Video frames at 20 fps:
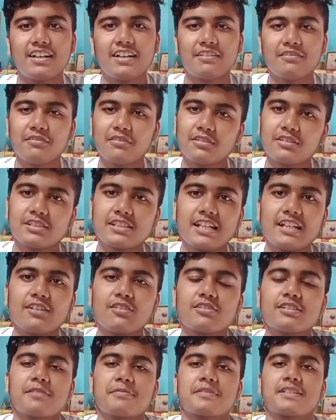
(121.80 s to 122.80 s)
एंड
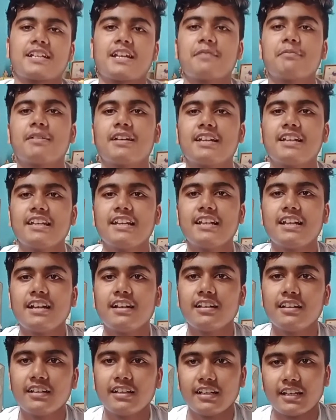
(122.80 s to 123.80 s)
चैनल को सब्सक्राइब कर
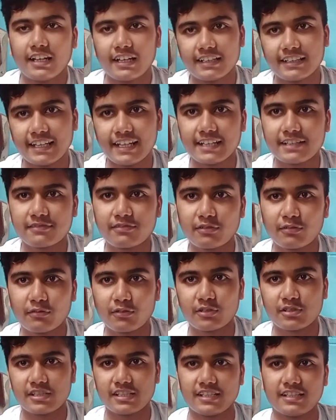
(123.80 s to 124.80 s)
लेना एंड थैंक्स फॉर
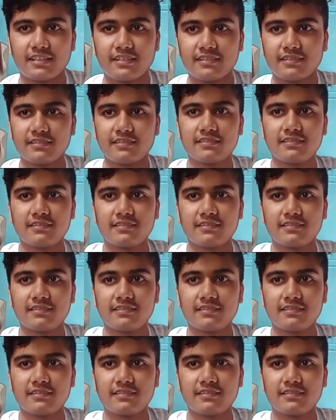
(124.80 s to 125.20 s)
वॉचिंग